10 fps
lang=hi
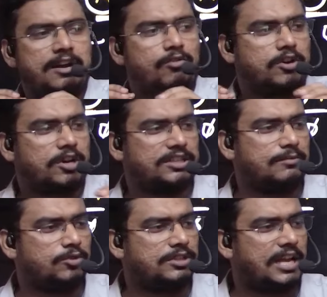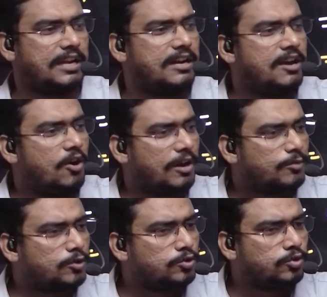वो खत्म हो जाएगा और
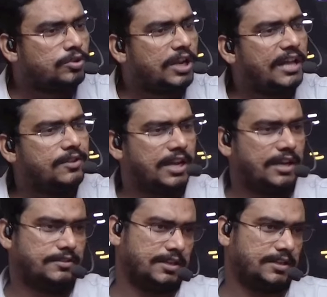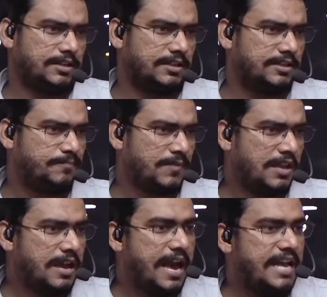आपको धुंधला दिखाई देने
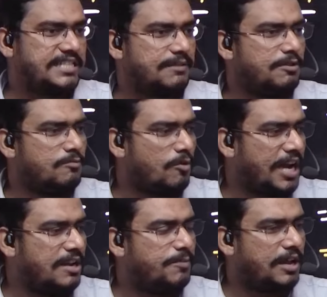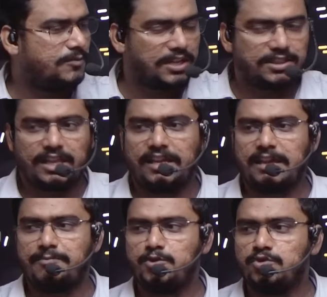लगेगा ऐसे भी मोबाइल पर आप देखते हैं कि
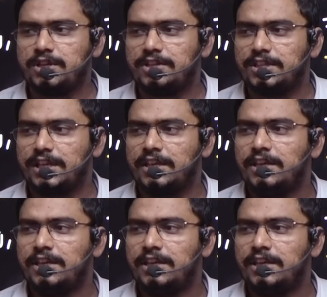आप यूज करते हैं